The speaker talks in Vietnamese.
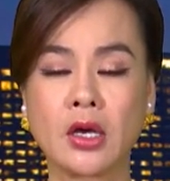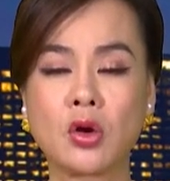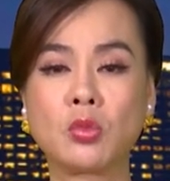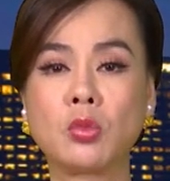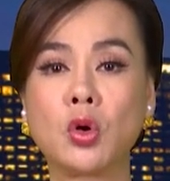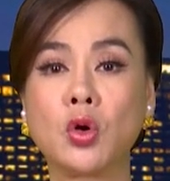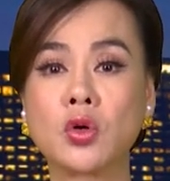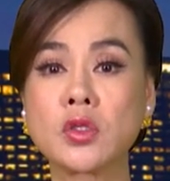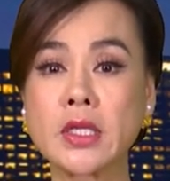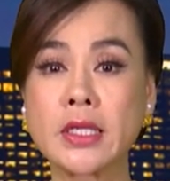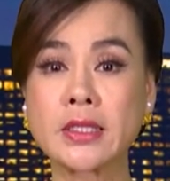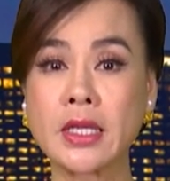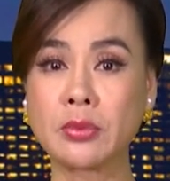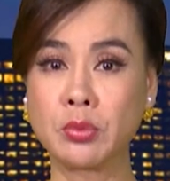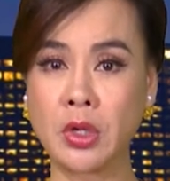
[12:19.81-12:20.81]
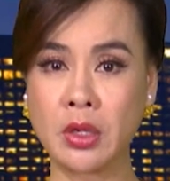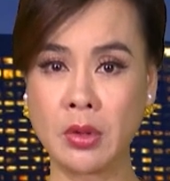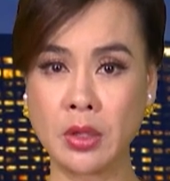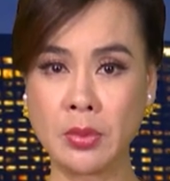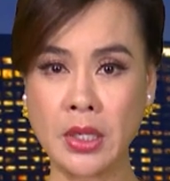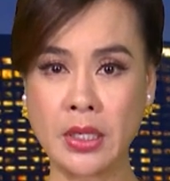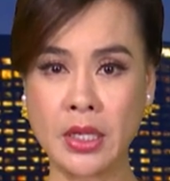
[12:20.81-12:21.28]
công bố danh sách 10
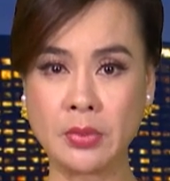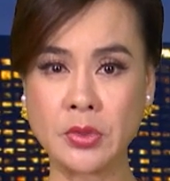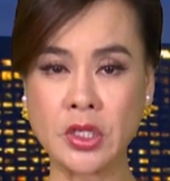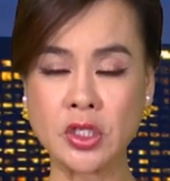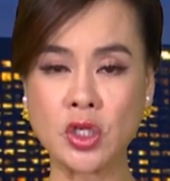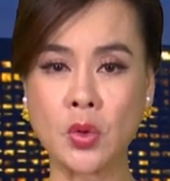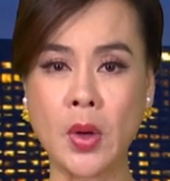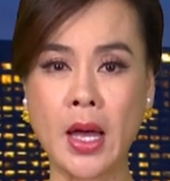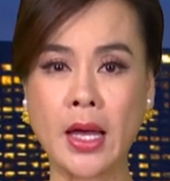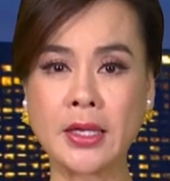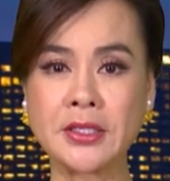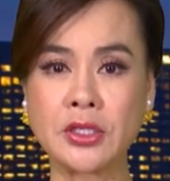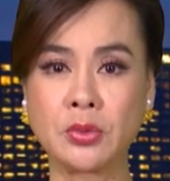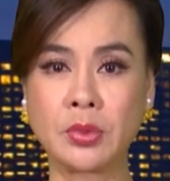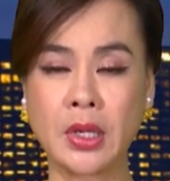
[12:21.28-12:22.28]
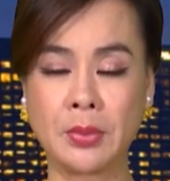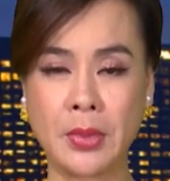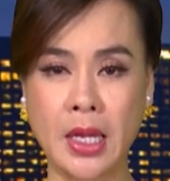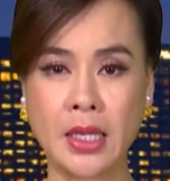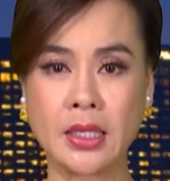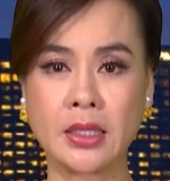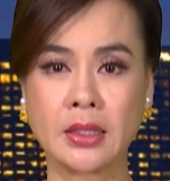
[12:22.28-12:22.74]
bãi biển đẹp nhất châu Á trong
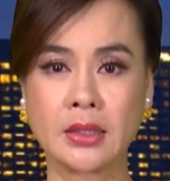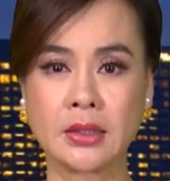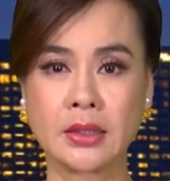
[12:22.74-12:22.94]
năm nay.